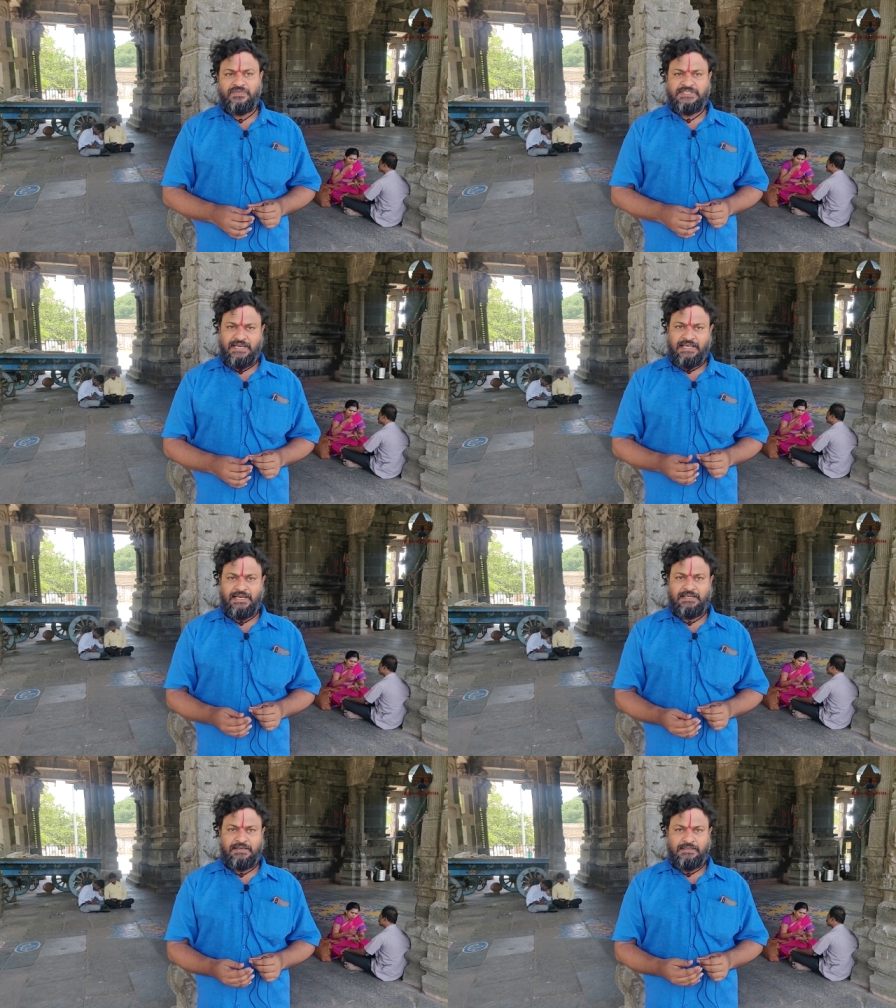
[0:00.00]

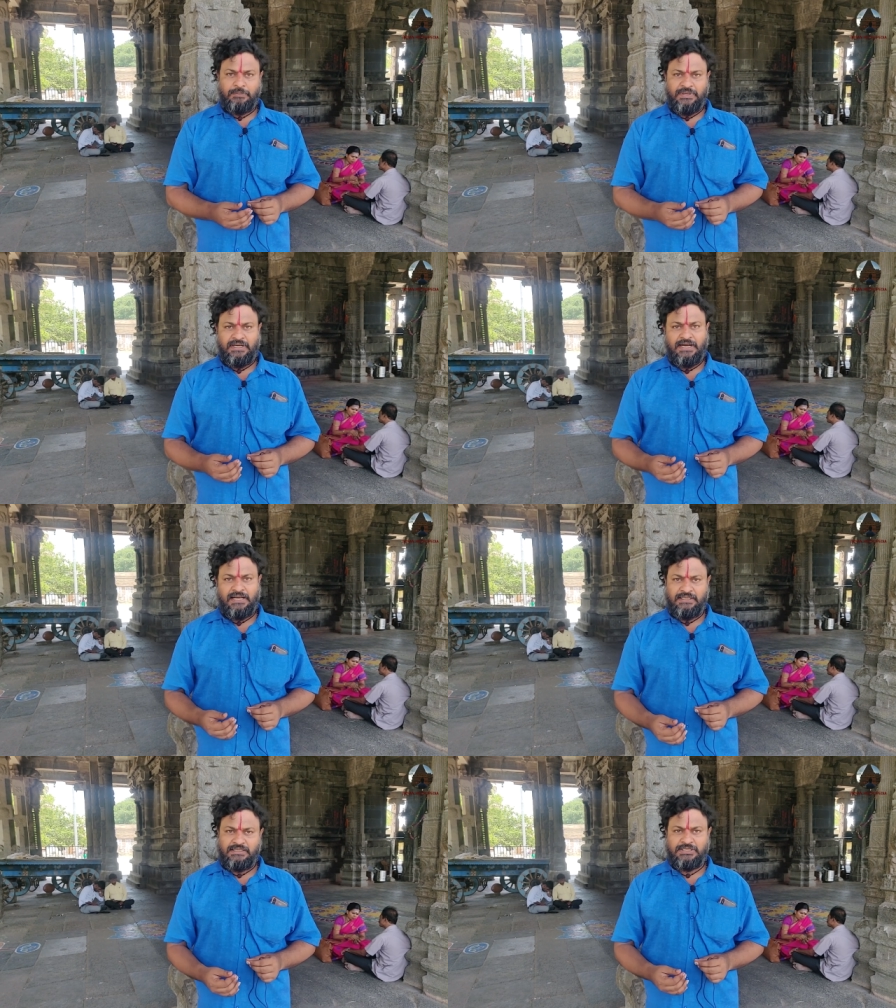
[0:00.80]
விஜயாலயன் அதுக்கு பிறகு
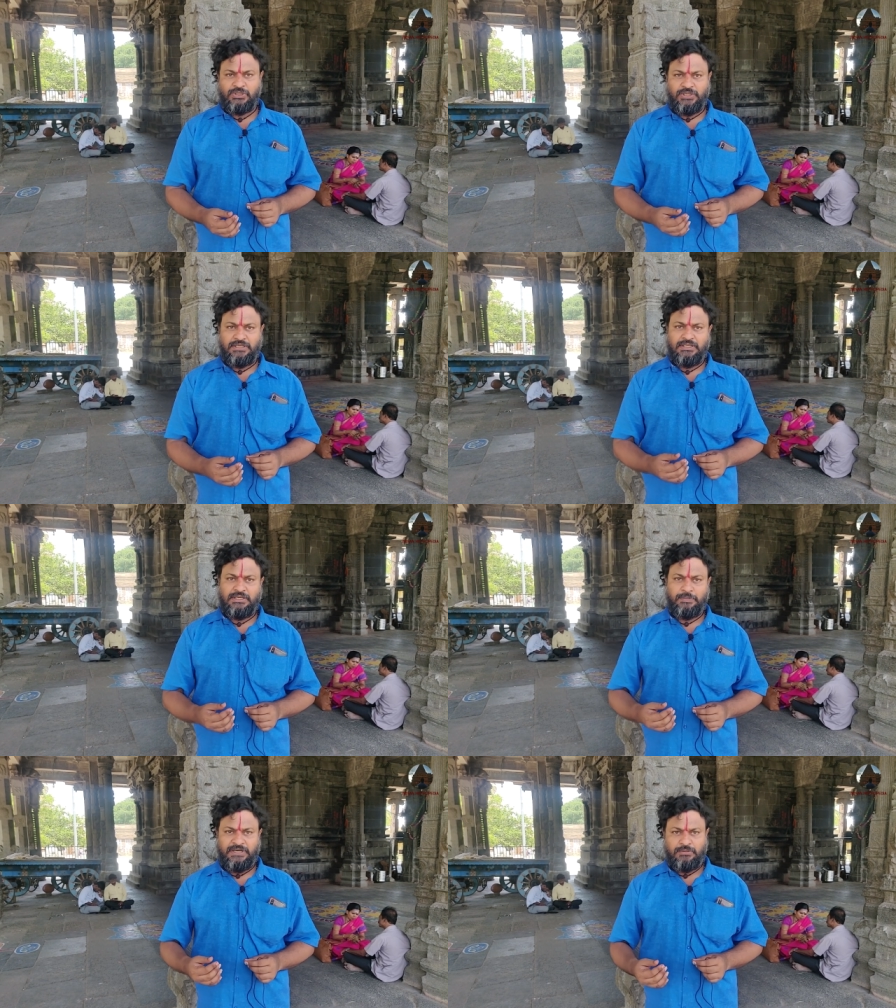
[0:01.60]
ஆதித்ய சோழன்
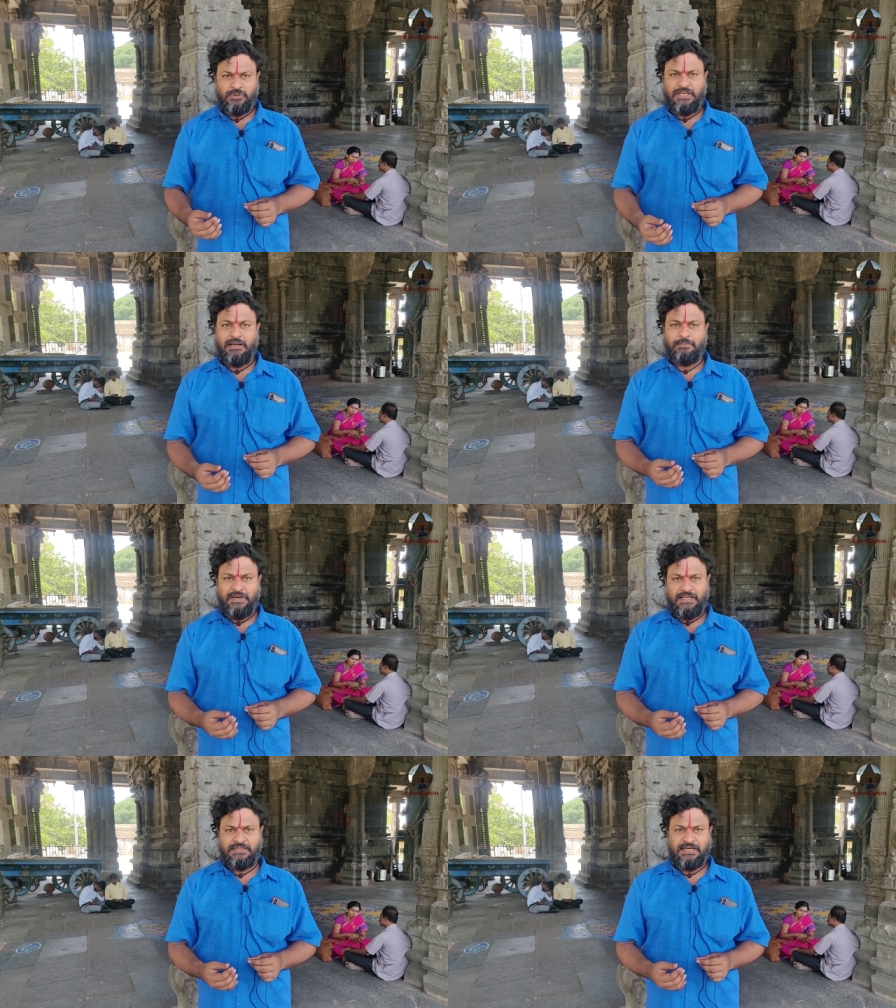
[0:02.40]
அதுக்கு பிறகு முதலாம்
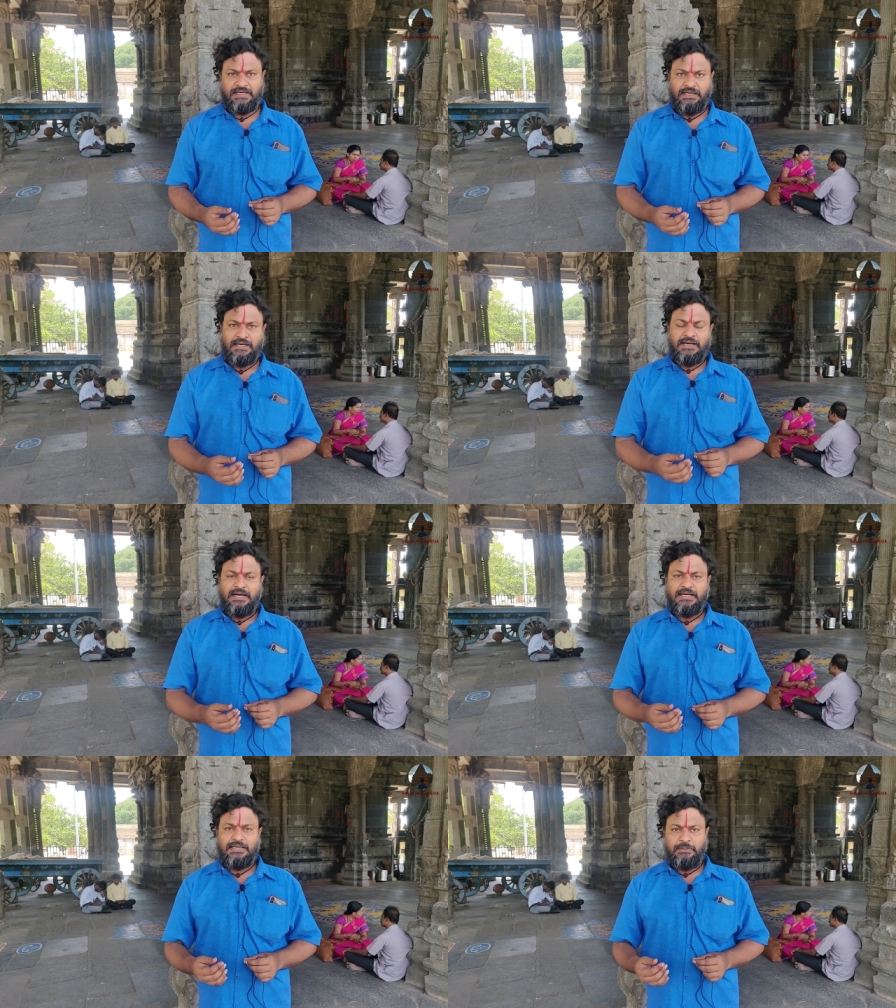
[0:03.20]
பராந்தகன்
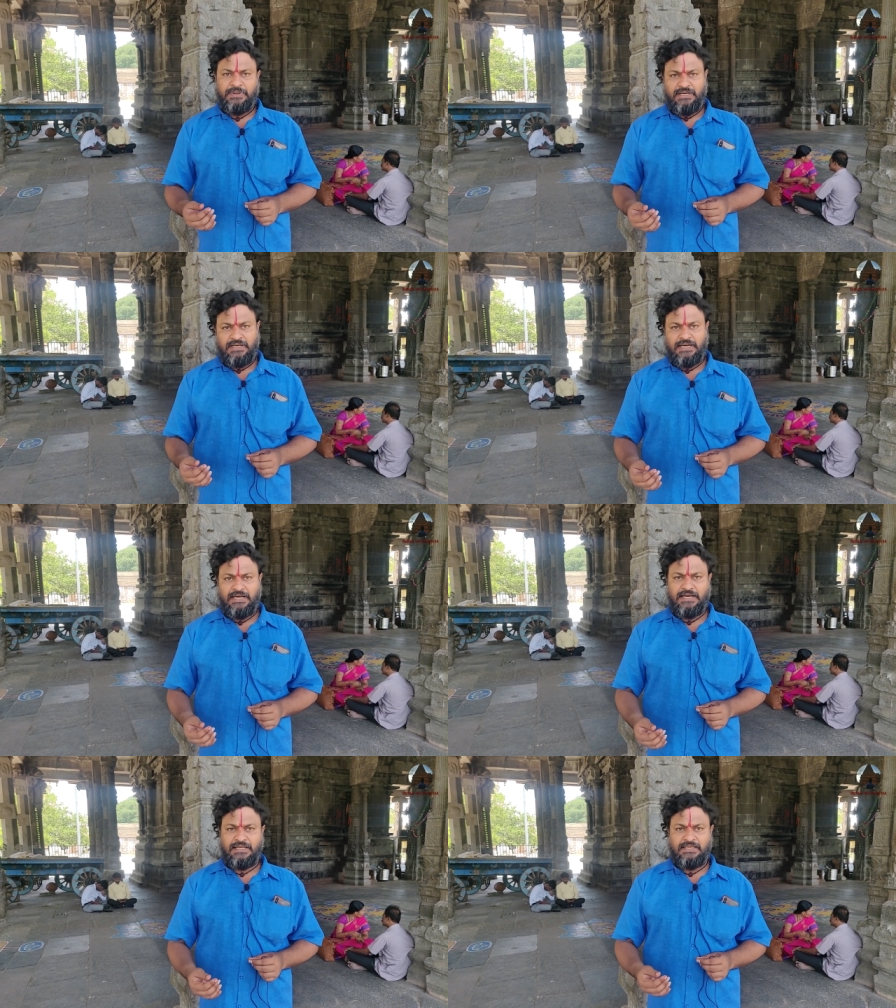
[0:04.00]
அதுக்கு பிறகு
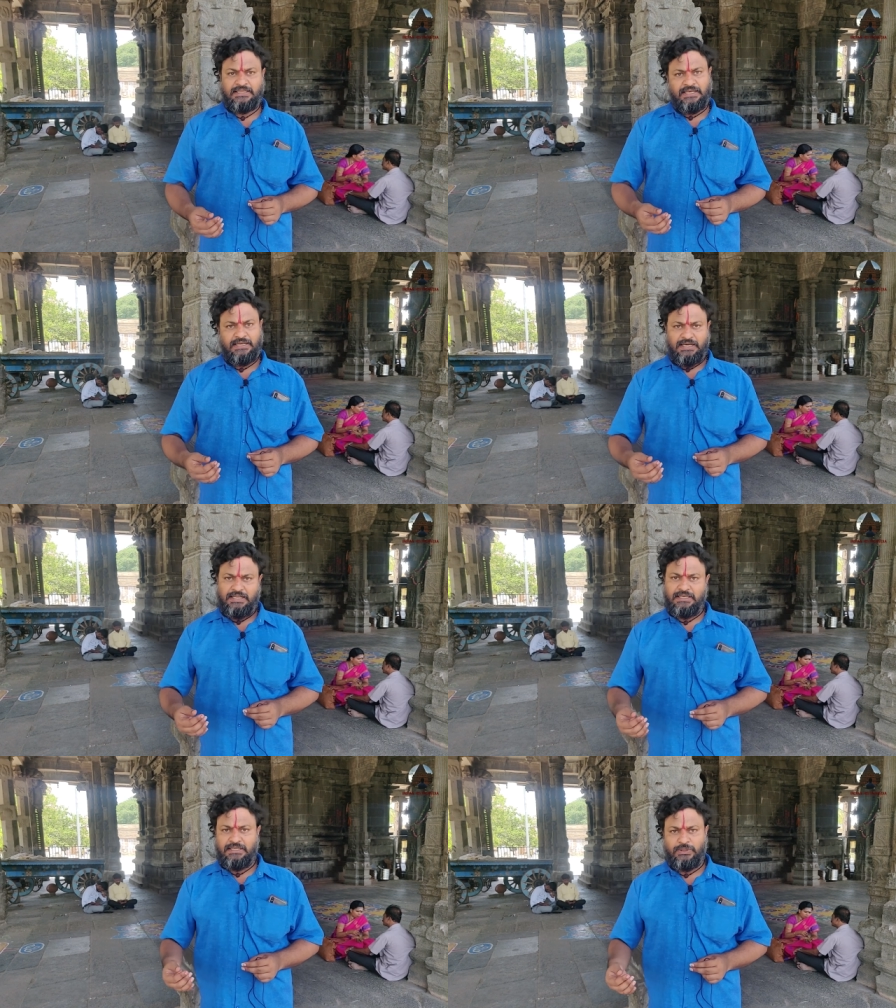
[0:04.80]
கண்டராதித்யன்
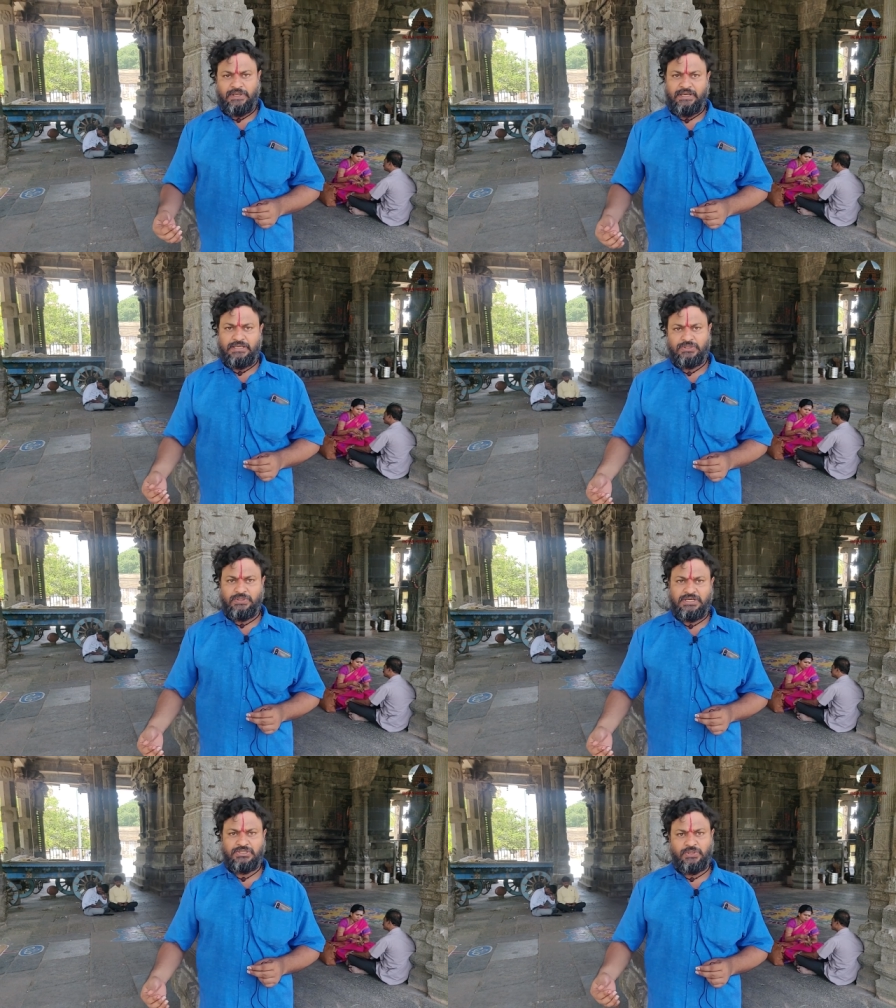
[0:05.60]
அதில் தொடங்கி
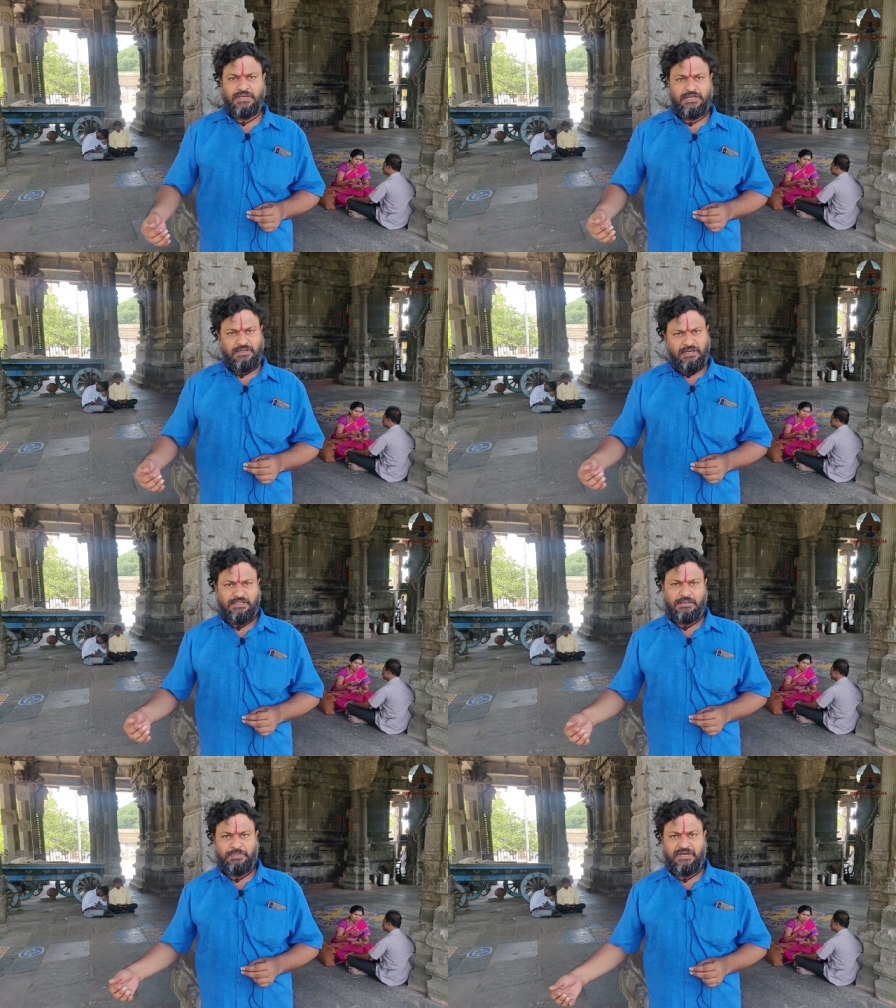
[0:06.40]
சுந்தர சோழன்
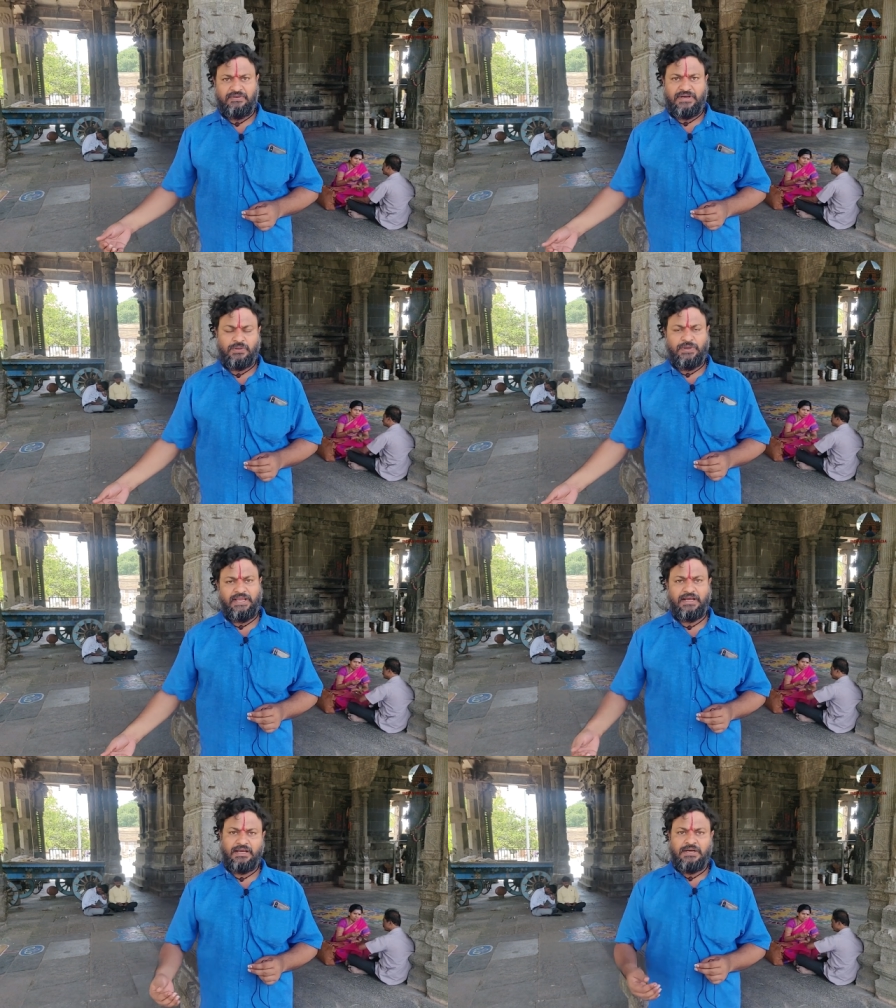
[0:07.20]
அதுக்கு பிறகு வரக்கூடிய